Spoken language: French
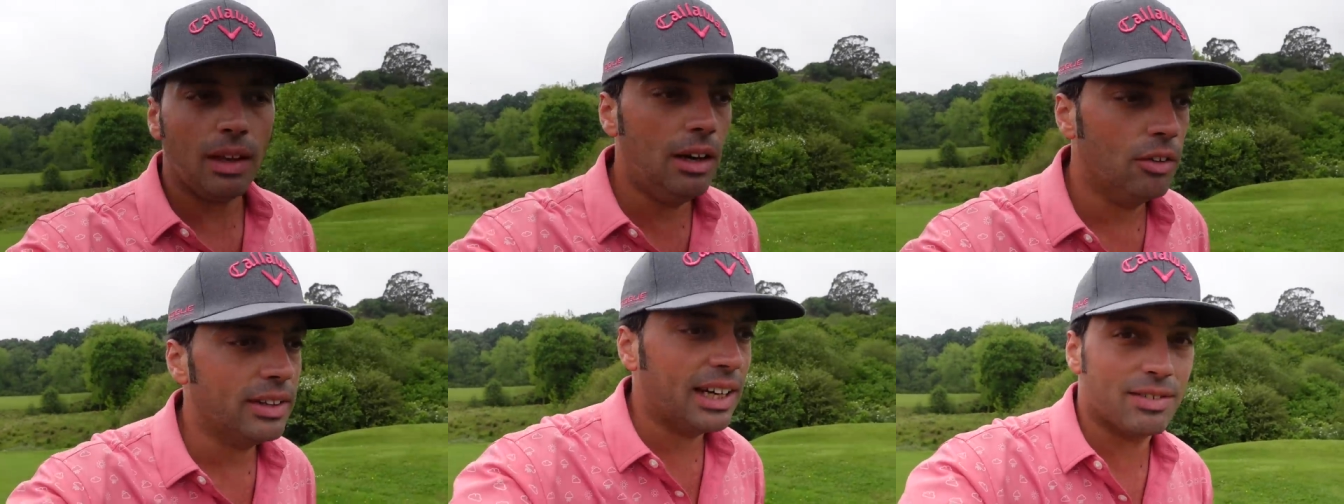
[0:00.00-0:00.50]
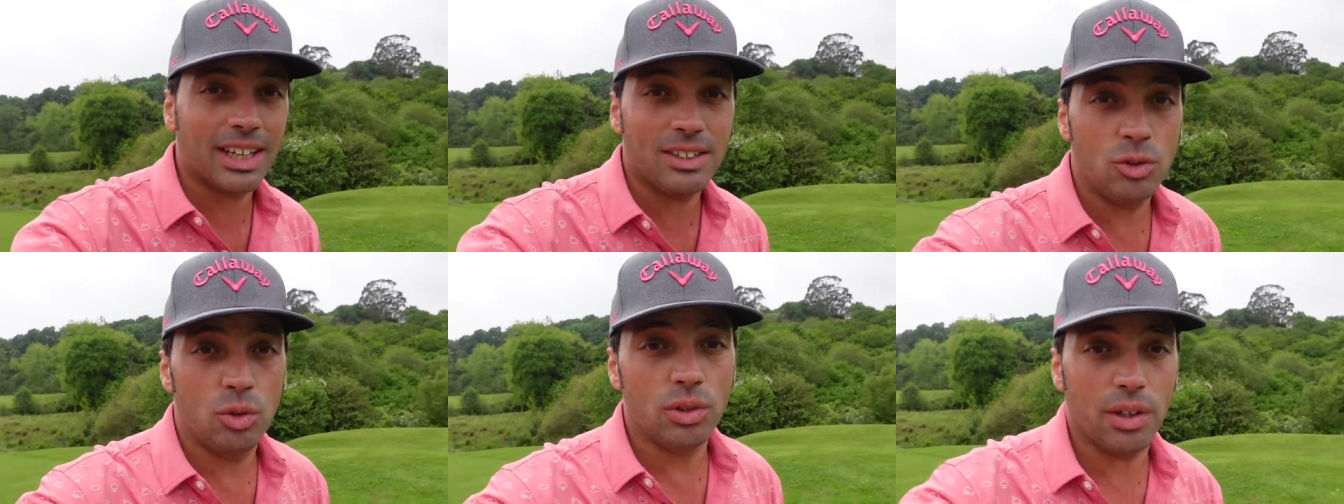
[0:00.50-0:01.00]
Là on arrive
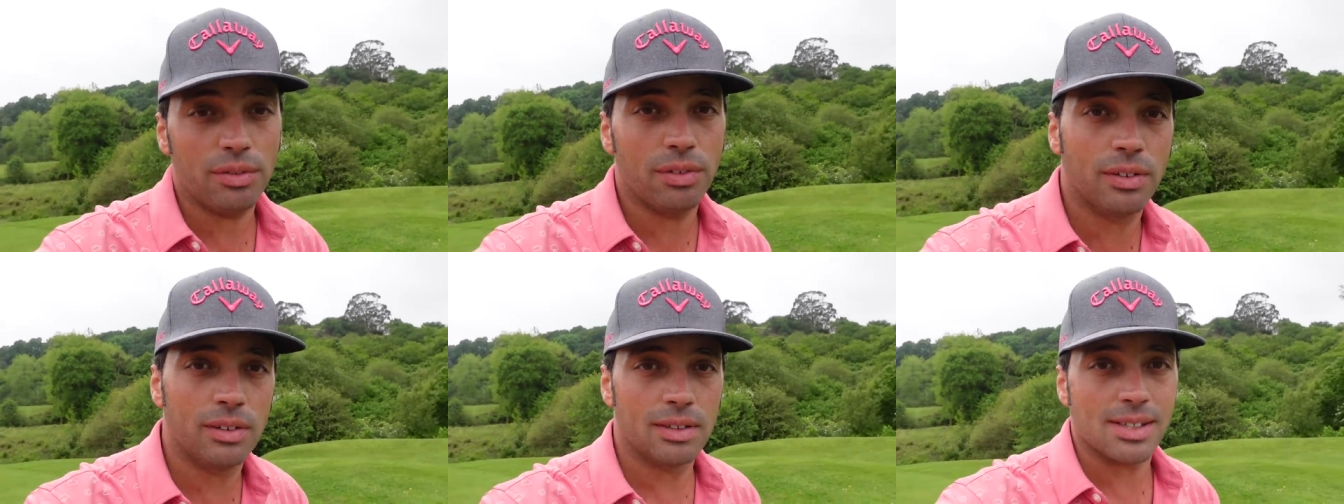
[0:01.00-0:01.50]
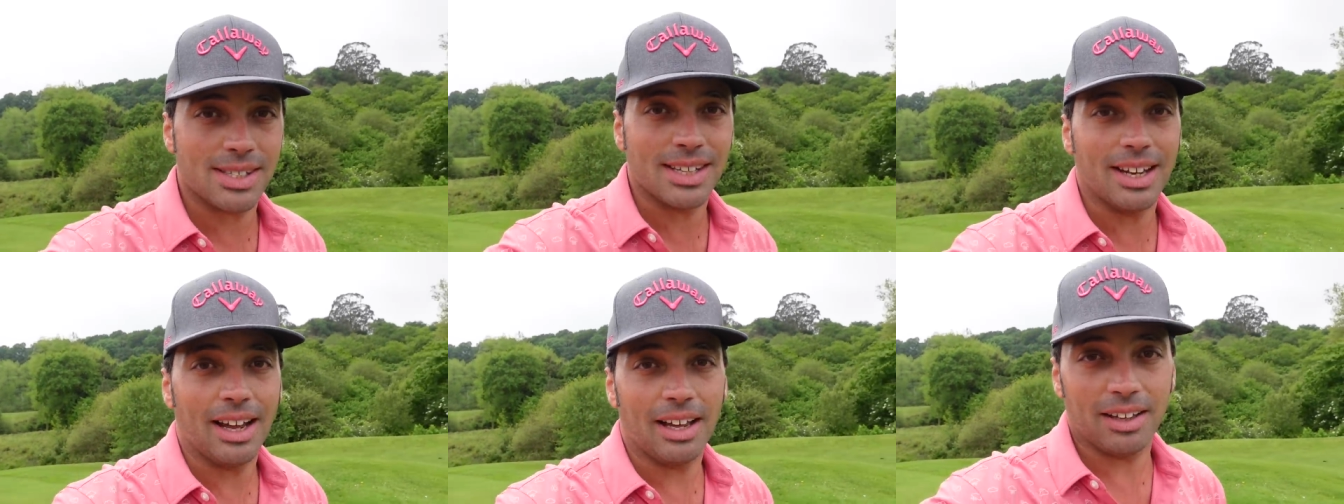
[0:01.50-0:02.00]
green du 9,
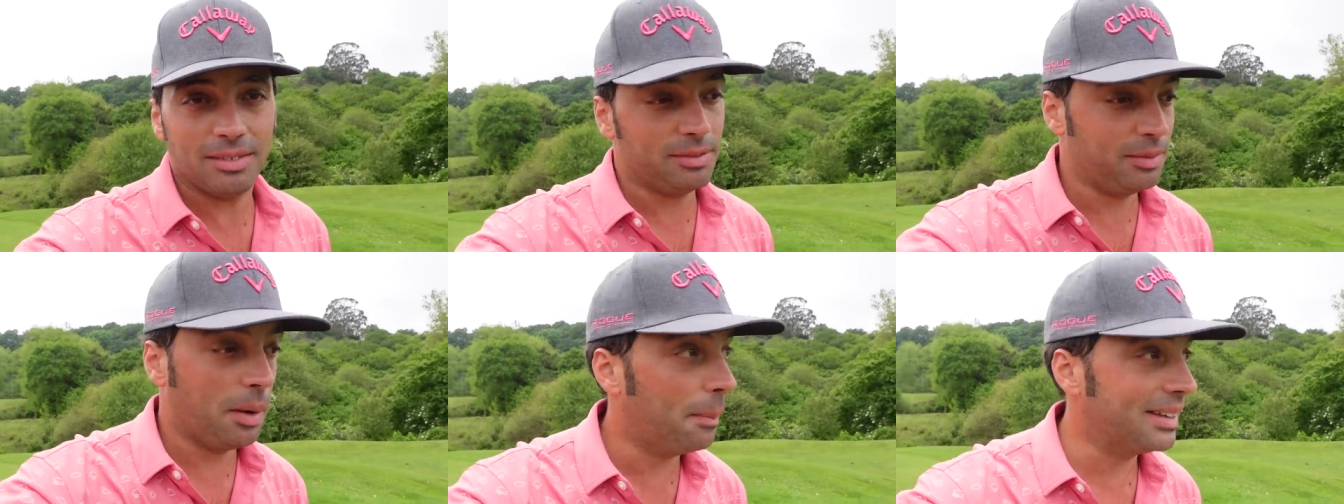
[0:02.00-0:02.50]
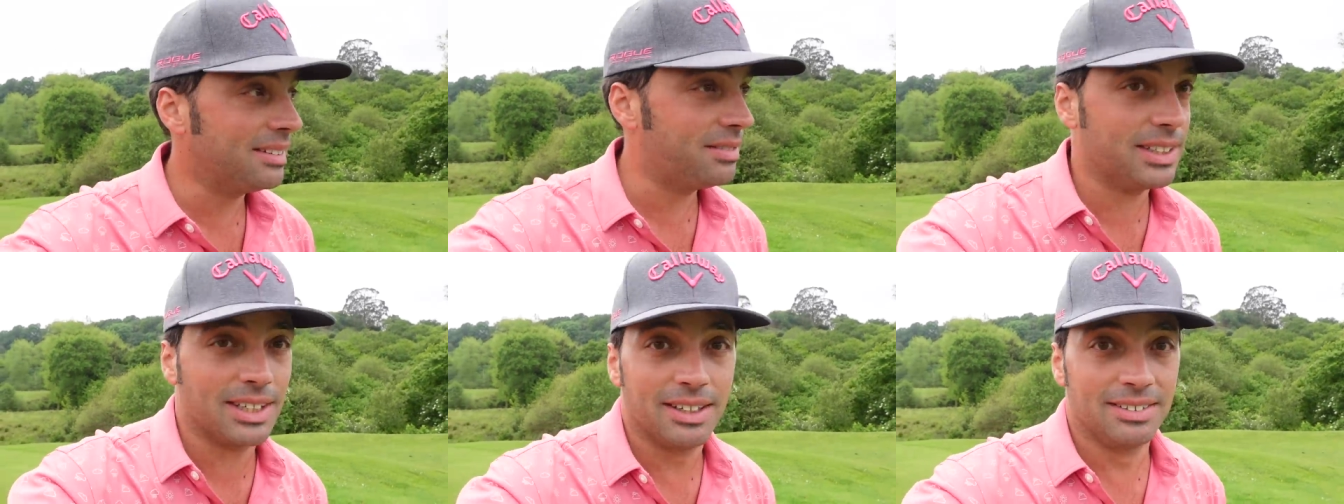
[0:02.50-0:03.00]
c'est
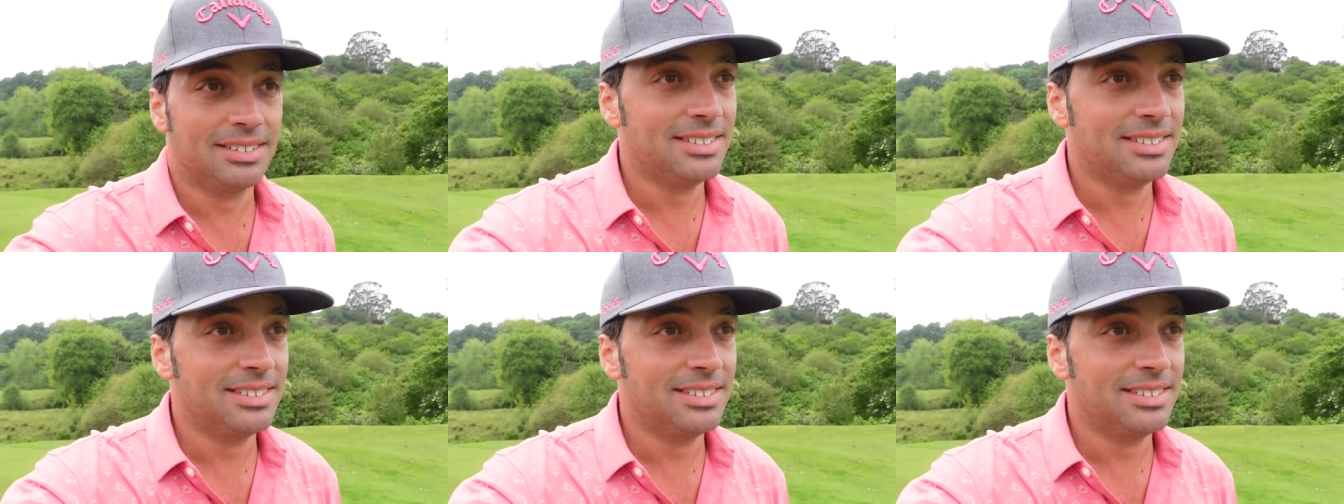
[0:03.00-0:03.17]
magnifique.